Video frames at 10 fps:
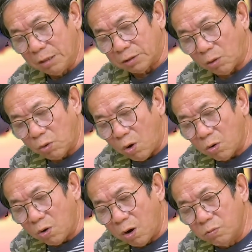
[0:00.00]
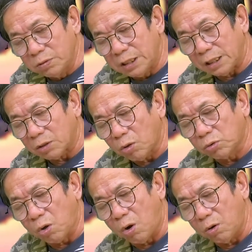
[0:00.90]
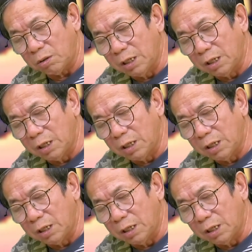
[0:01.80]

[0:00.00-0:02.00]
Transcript: Sau đó có ông gì to to